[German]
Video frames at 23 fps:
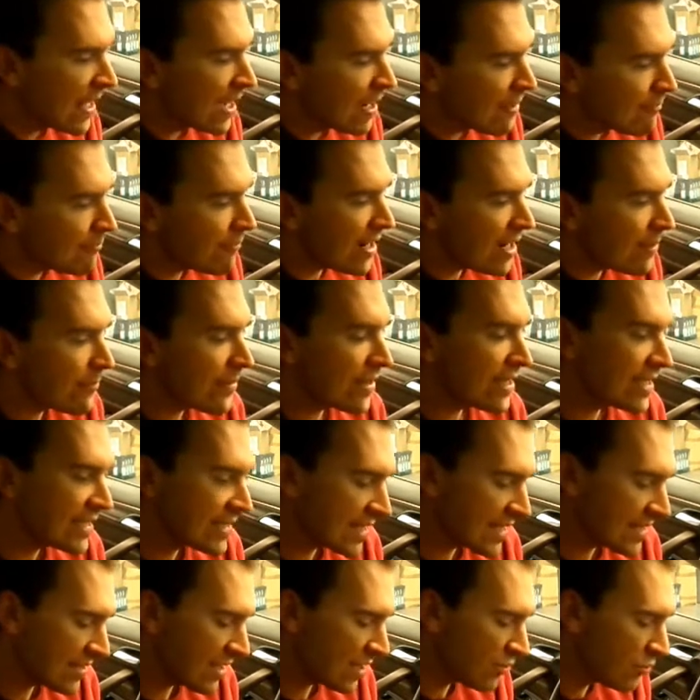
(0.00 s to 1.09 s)
Machbar ist
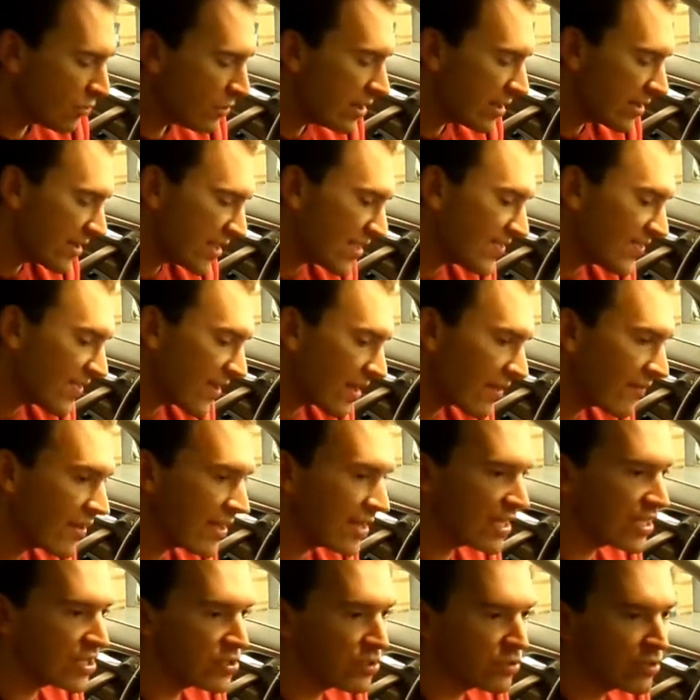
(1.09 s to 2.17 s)
das natürlich, deswegen, wenn
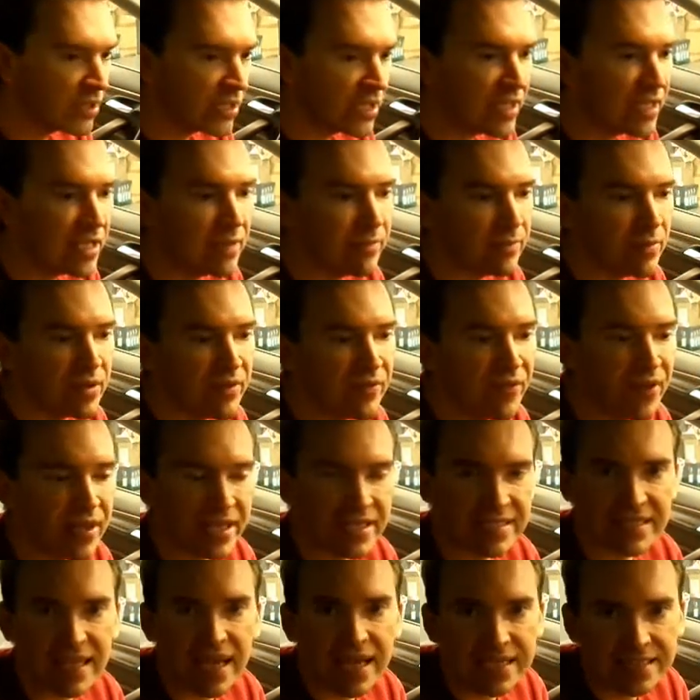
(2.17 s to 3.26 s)
ihr so ein äh, BMW
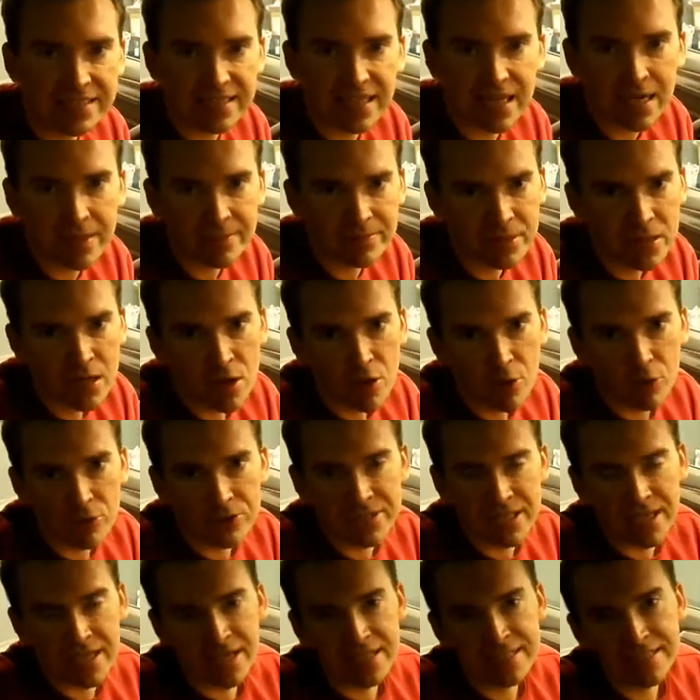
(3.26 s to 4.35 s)
X1 habt und
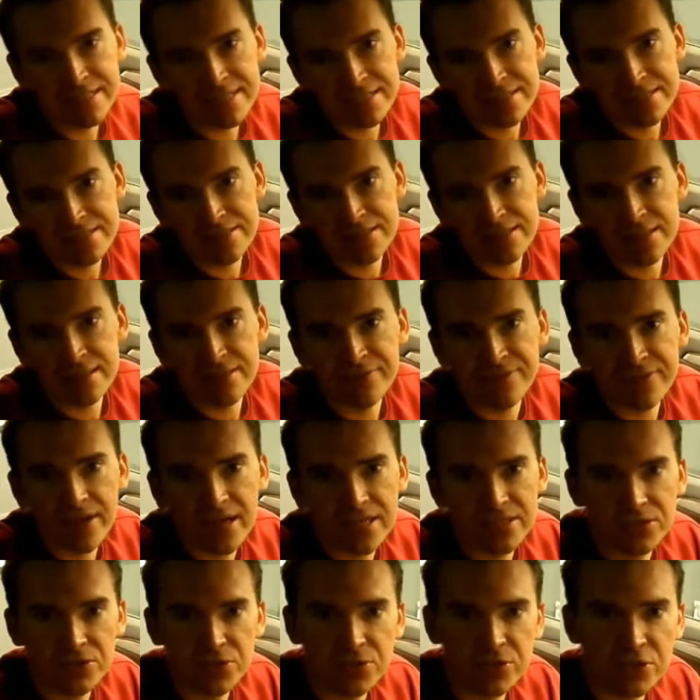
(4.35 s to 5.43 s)
ein anderes äh,
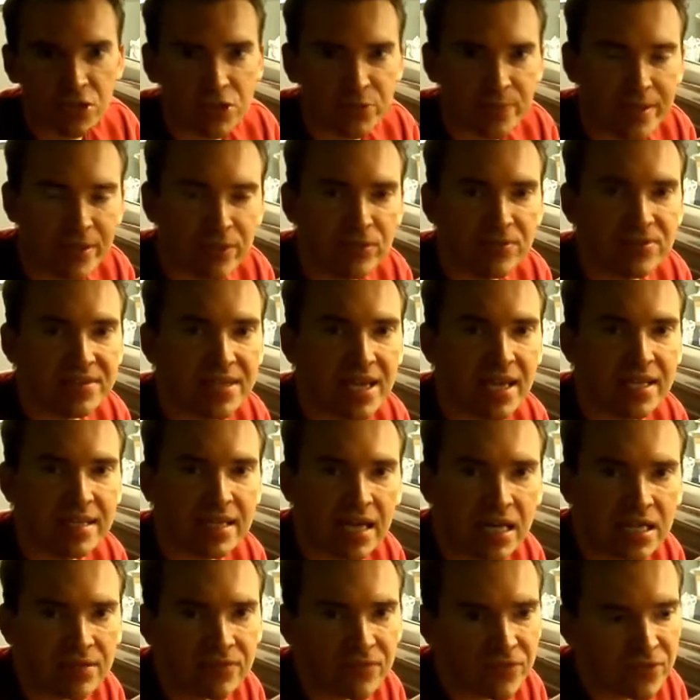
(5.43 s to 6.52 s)
Fahrzeug, sprecht uns gerne
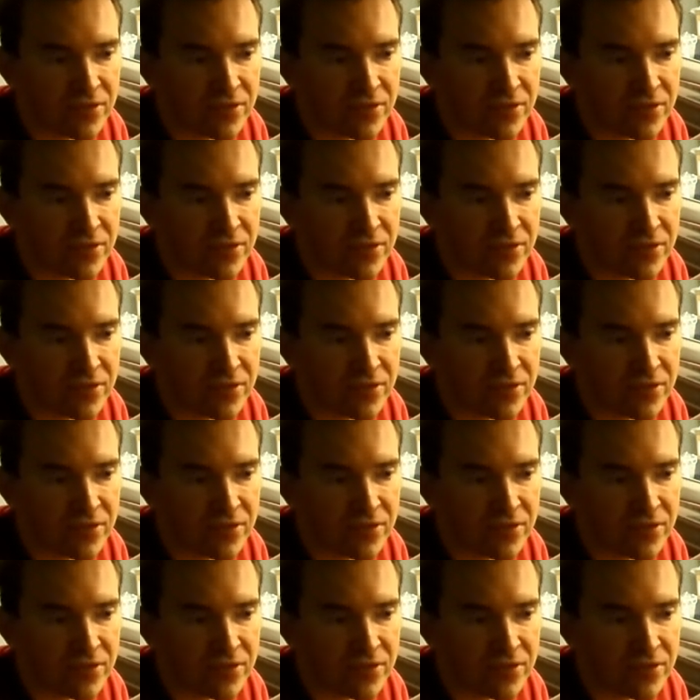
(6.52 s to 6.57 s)
an.